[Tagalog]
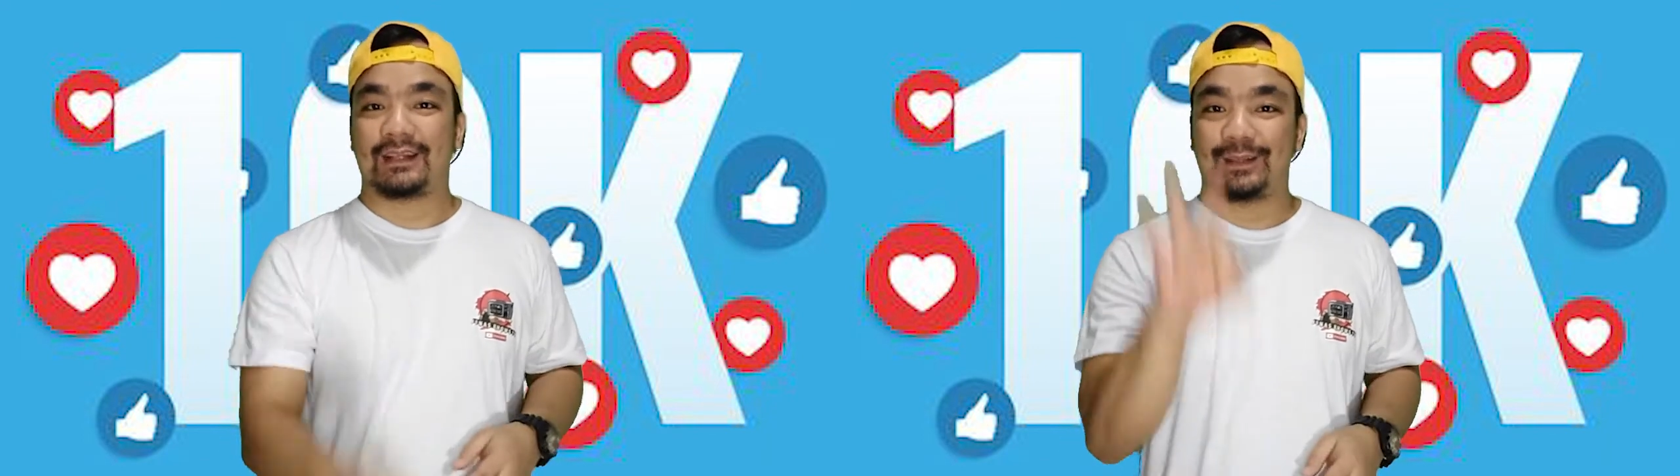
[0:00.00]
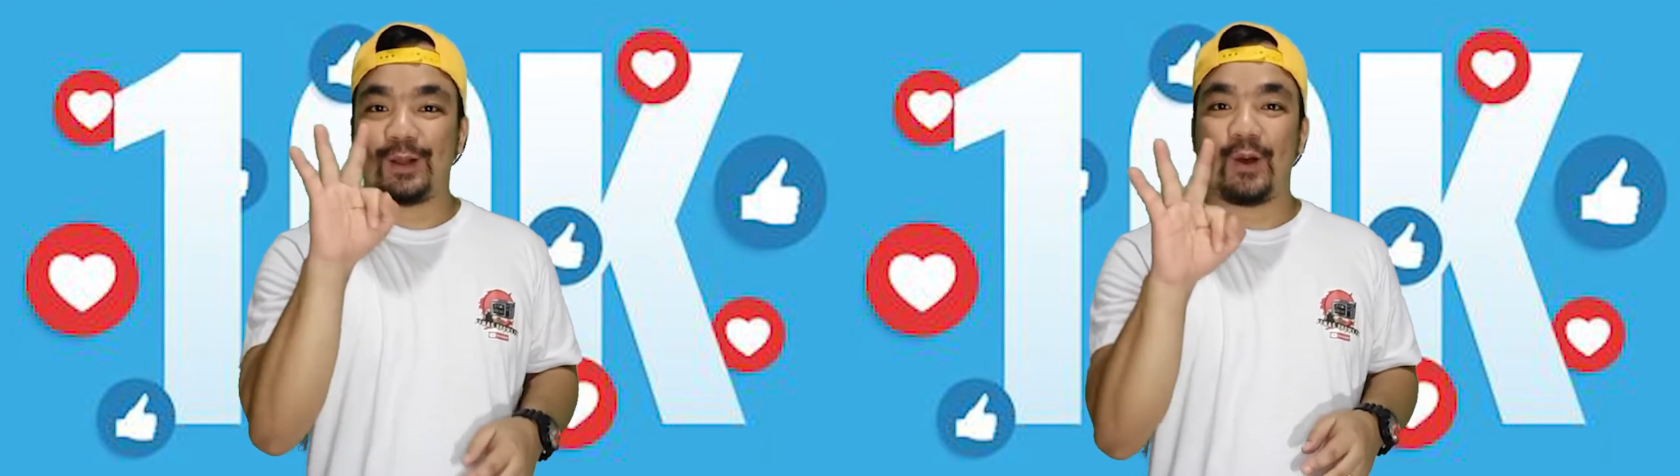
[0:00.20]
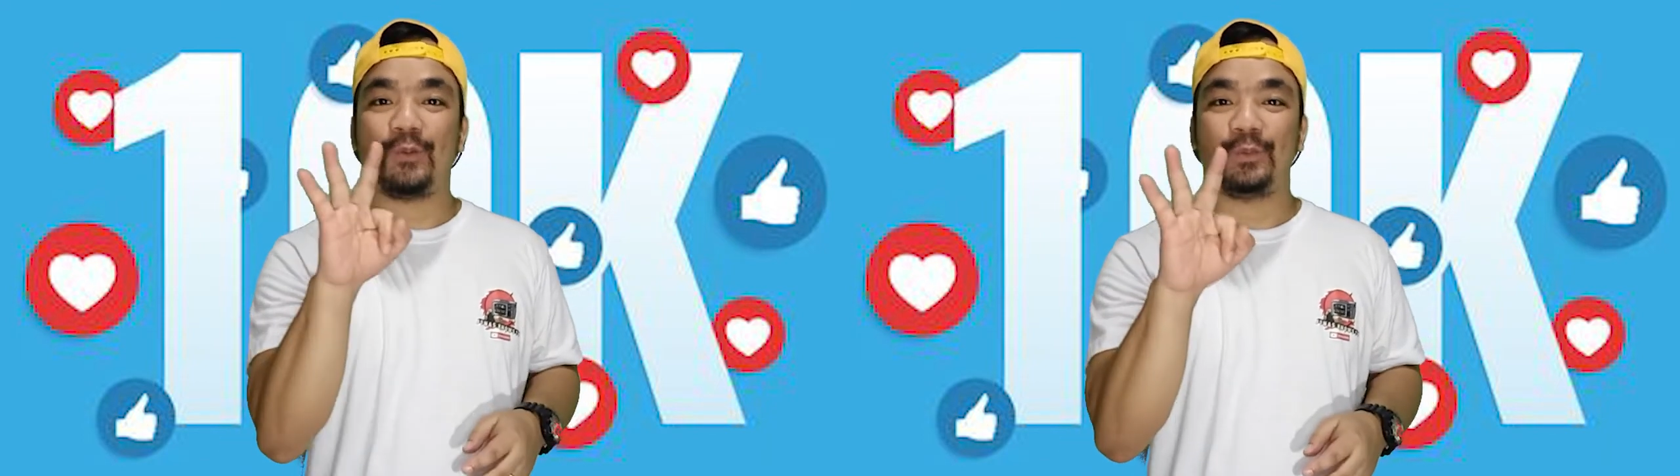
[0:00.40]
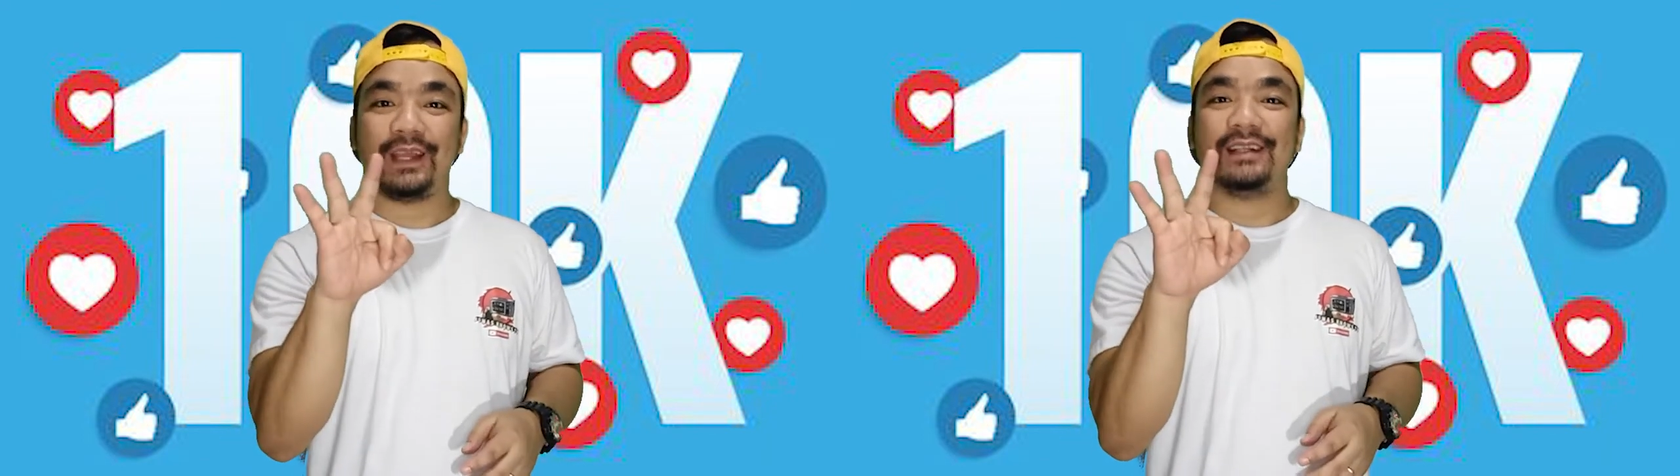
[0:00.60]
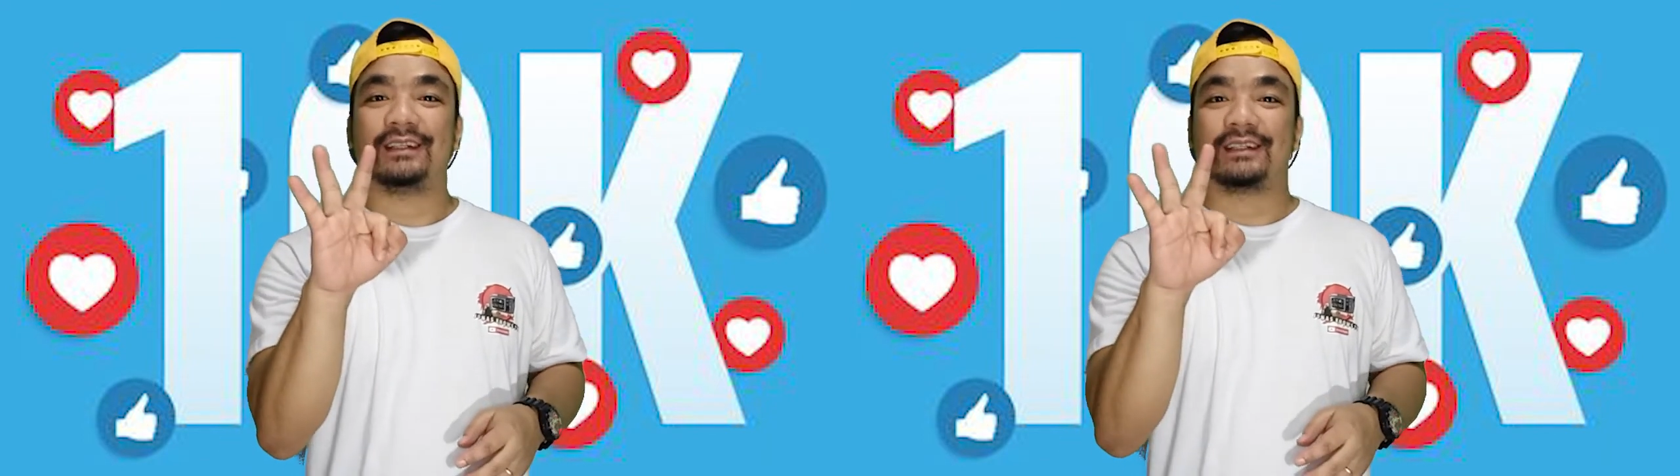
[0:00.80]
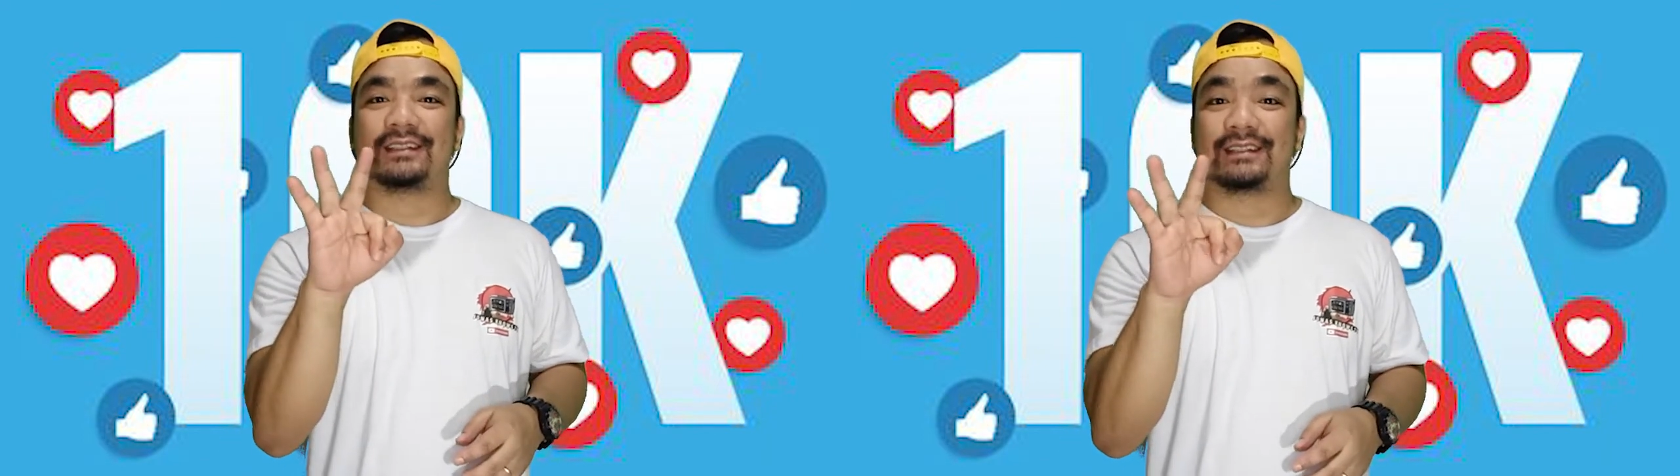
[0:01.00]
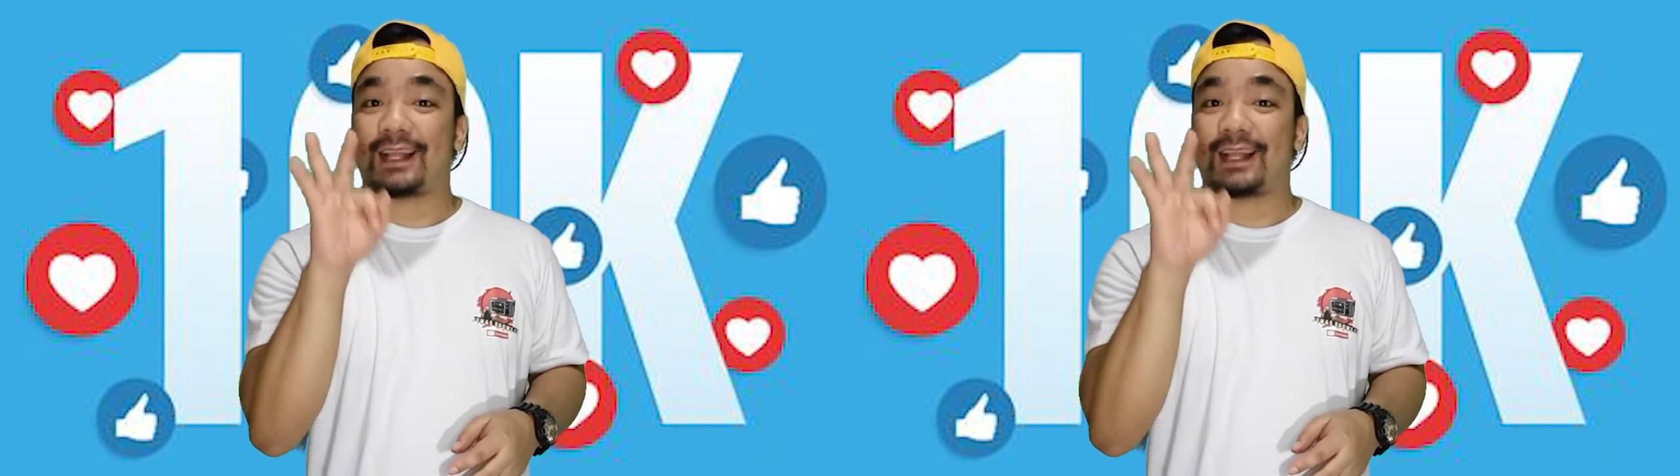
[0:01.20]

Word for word: tatlong winners,